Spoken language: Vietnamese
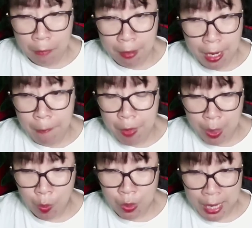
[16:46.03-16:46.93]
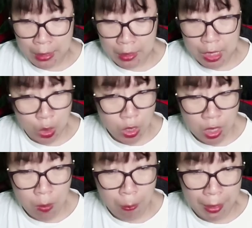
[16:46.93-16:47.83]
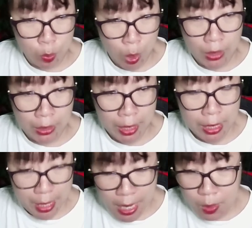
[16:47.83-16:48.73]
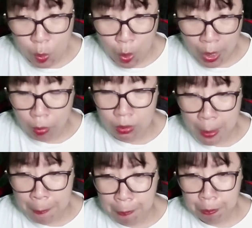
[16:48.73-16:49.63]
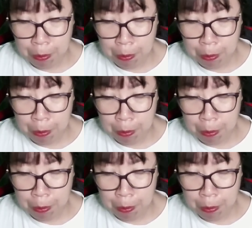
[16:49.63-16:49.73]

Phan Lâm hiểu rằng chỉ có sức mạnh thuần khiết nhất của Long Tâm